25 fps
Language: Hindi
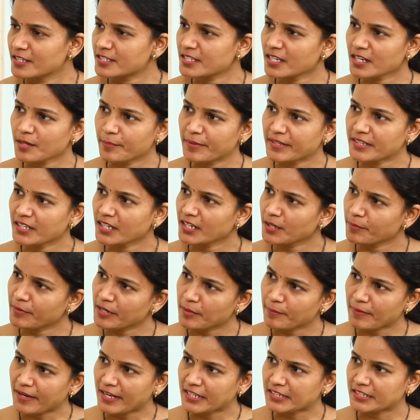सर अभी तक
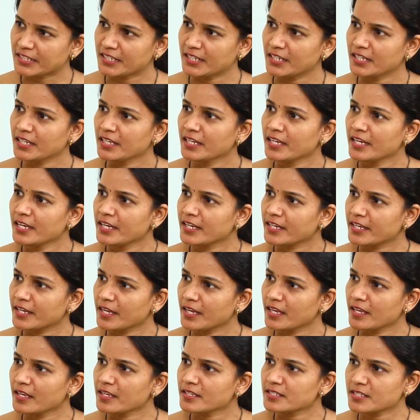हमने बात की
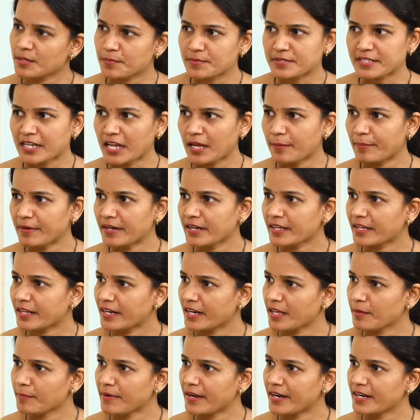कि सब्सक्राइबर
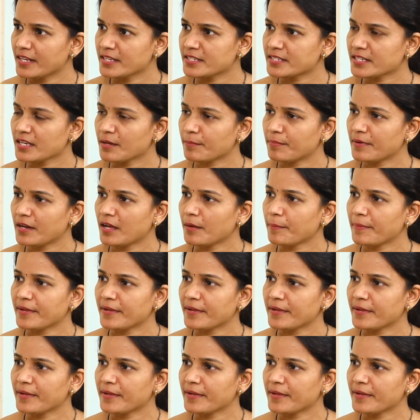क्लेम आईडी से अपना